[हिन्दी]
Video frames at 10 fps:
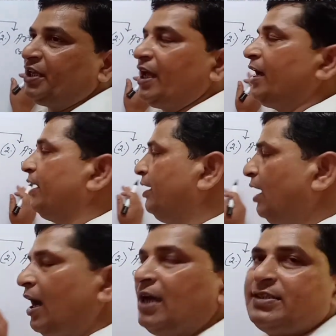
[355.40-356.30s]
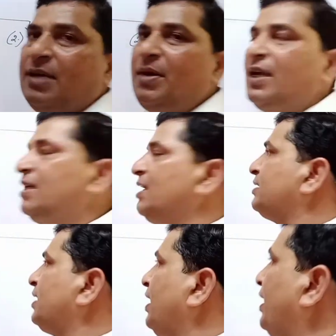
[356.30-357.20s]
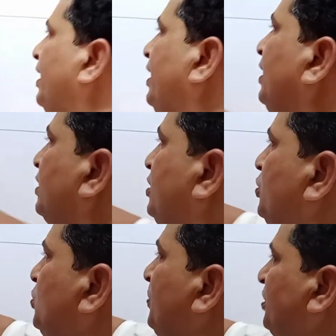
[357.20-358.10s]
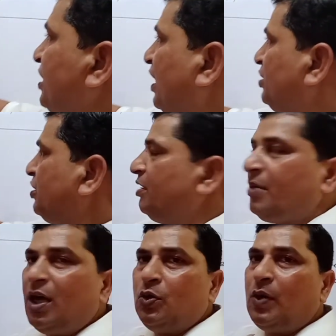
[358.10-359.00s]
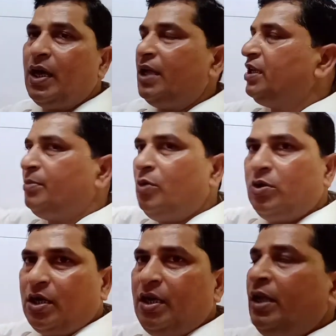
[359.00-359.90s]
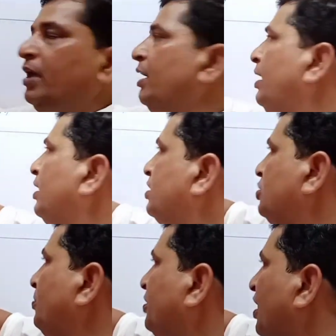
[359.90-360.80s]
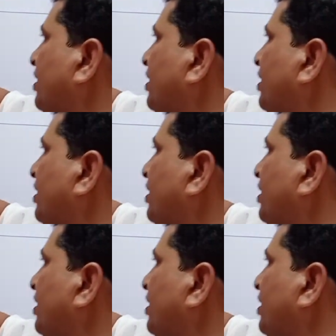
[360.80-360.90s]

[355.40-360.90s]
क्या है ऐसा माना जाता है कि यू बैक्टीरिया का जो निर्माण हुआ है ये मॉडर्न है यू बैक्टीरिया का